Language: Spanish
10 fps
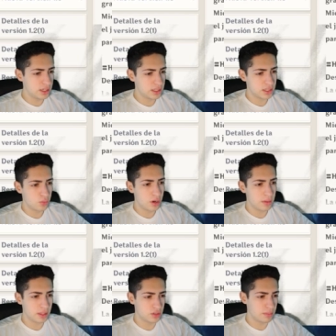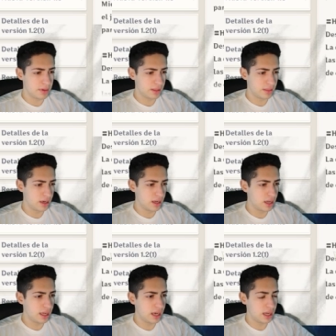seguramente nos
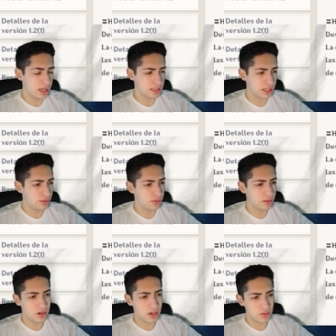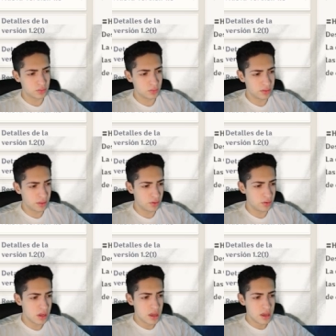aparecerá en la sección de horario de
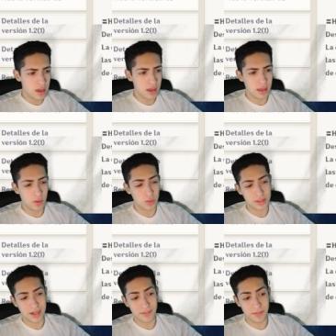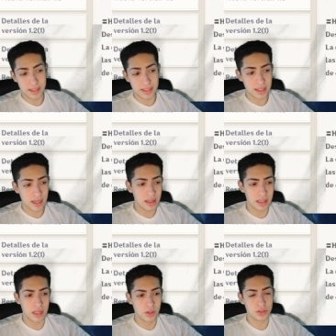actualización eh, nuestra fecha
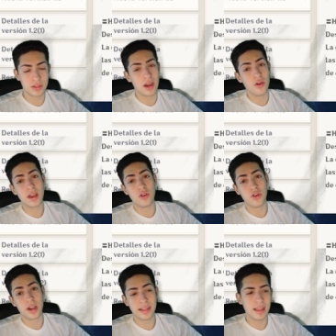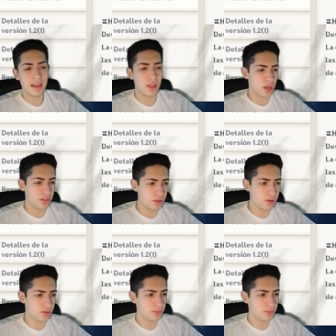y nuestra hora concreta y la duración.